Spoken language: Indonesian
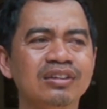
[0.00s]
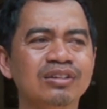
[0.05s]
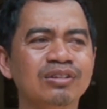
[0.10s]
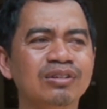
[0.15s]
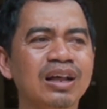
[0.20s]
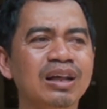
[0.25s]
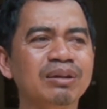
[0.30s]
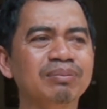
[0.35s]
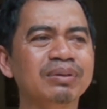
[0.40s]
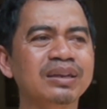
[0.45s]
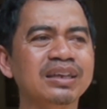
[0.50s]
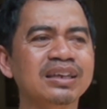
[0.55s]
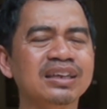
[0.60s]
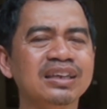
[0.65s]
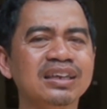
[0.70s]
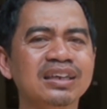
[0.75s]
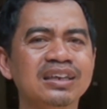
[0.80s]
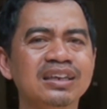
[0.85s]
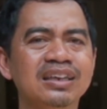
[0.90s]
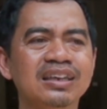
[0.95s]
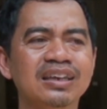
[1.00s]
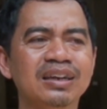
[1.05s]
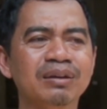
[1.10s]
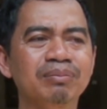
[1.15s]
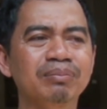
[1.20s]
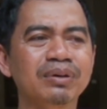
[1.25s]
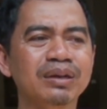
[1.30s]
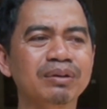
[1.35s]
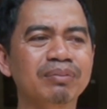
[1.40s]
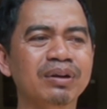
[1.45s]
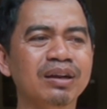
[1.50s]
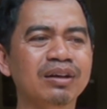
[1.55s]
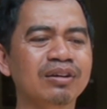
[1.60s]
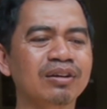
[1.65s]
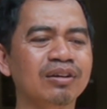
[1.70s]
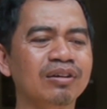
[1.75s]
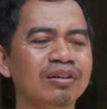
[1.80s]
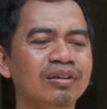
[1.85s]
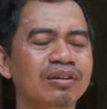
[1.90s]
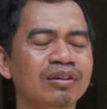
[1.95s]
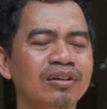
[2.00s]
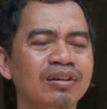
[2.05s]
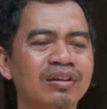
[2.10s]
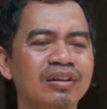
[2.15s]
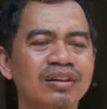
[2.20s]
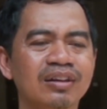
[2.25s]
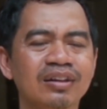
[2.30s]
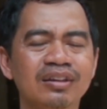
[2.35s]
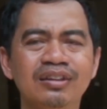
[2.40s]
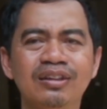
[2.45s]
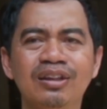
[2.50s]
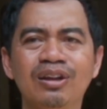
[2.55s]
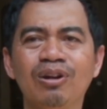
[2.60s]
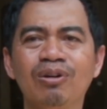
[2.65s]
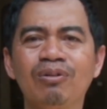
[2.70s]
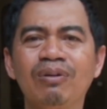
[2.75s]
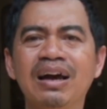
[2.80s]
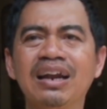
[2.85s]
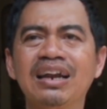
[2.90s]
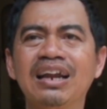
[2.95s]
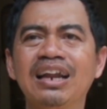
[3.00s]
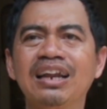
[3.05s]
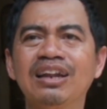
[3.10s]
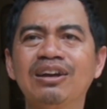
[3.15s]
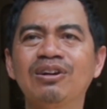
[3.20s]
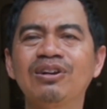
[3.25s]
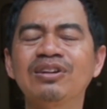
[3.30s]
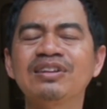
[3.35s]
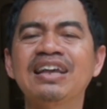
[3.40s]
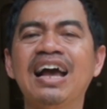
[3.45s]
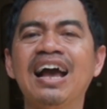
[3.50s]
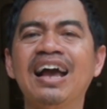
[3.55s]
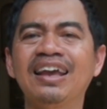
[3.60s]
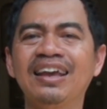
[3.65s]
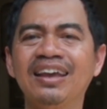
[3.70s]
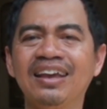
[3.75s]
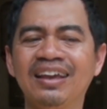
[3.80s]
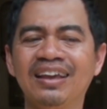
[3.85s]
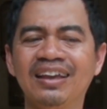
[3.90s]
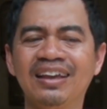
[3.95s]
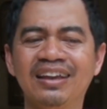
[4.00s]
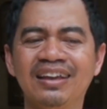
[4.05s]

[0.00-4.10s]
dolan iki remen mergo delok warnane kok sae